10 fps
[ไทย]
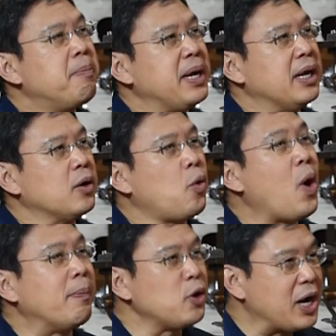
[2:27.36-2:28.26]
เปลี่ยน
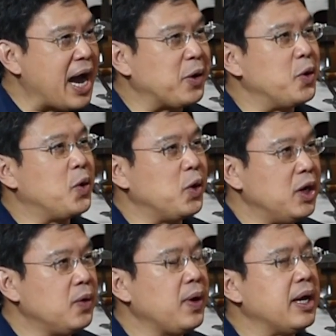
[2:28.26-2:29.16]
ความต้องการของคน
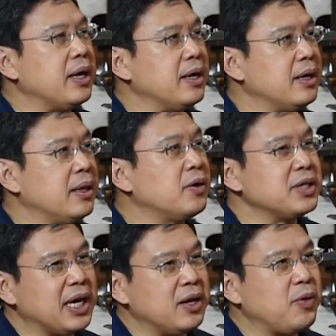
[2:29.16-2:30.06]
ด้วยเรา
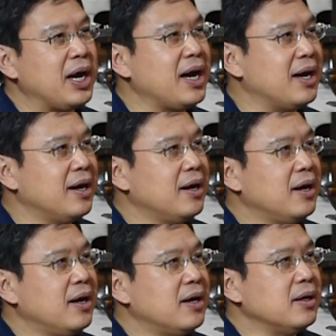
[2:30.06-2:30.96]
จะเห็นว่า
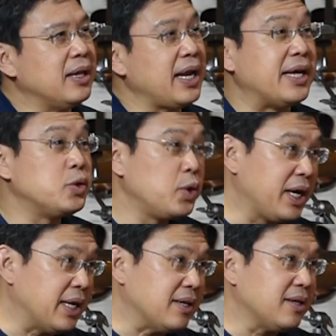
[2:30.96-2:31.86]
หลายๆธุร
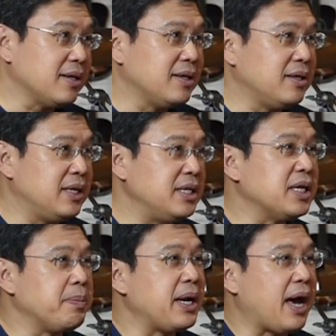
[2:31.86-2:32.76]
กิจที่
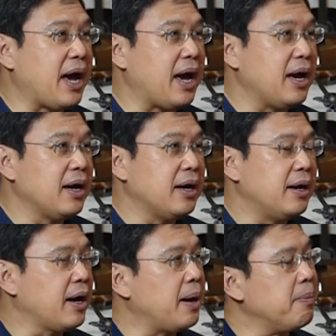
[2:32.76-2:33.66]
เจอปัญหา
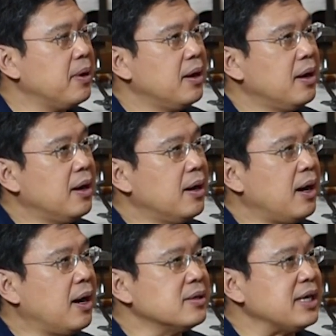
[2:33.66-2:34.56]
นะครับ
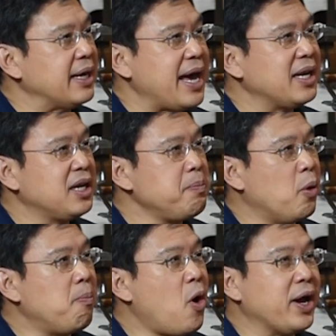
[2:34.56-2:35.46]
สิ่งแรกที่
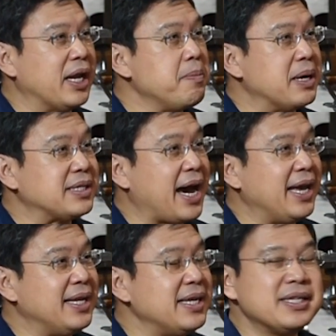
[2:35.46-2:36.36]
ผมมองเห็นในเมืองไท
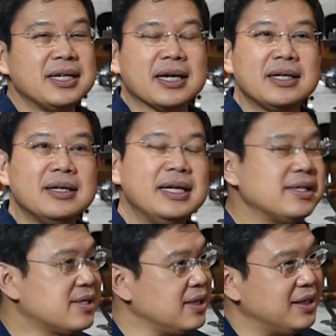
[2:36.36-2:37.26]
ยที่เจอก็คือ
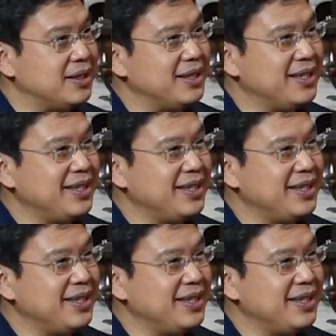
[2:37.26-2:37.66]
เรื่องสื่อ